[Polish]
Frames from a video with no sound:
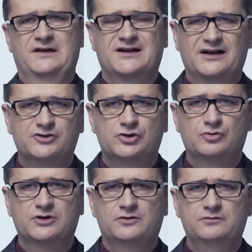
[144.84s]

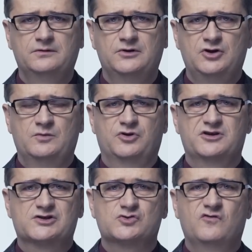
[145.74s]
Kandyduję,
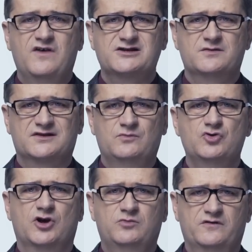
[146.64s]
ponieważ uważam za
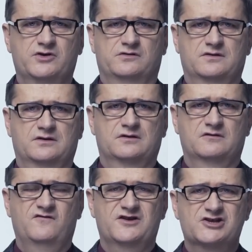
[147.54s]
mój obowiązek
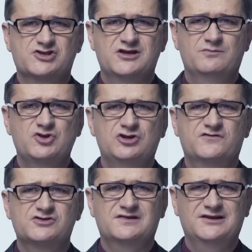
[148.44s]
wyrażenie myśli
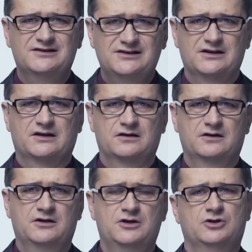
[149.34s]
wszystkich tych,
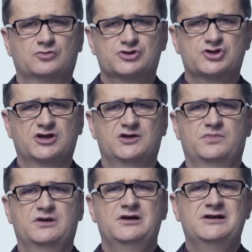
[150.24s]
którzy
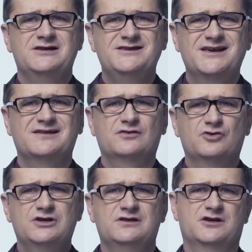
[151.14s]
chcieliby nieco
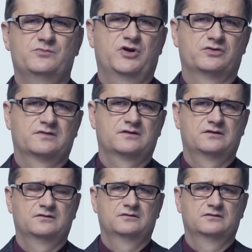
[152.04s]
innej Polski.